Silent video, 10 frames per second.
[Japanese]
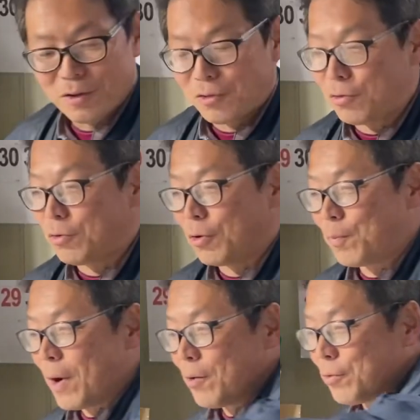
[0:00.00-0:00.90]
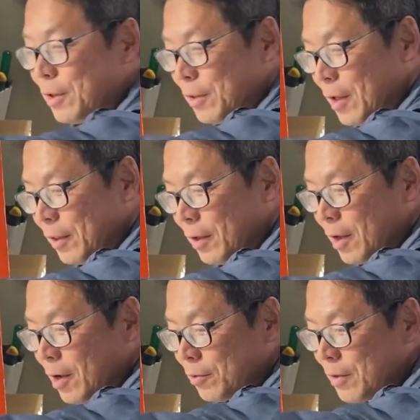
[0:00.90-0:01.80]
すぐ酔っ払うくせにさ
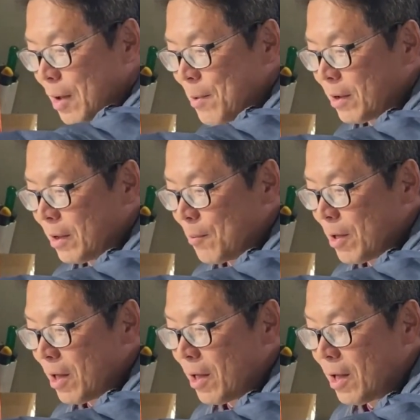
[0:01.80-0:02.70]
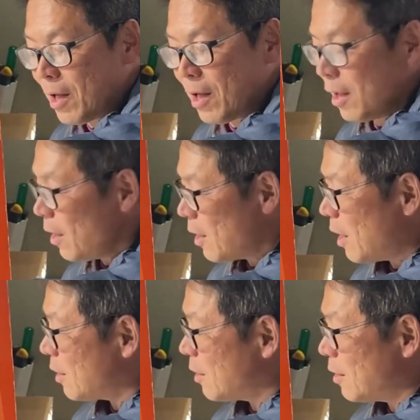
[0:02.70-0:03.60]
酒かすで甘甘酒
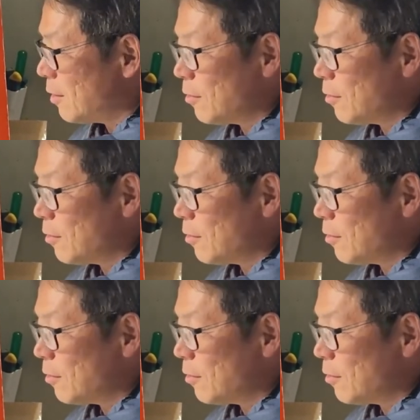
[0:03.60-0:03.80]
弱いんい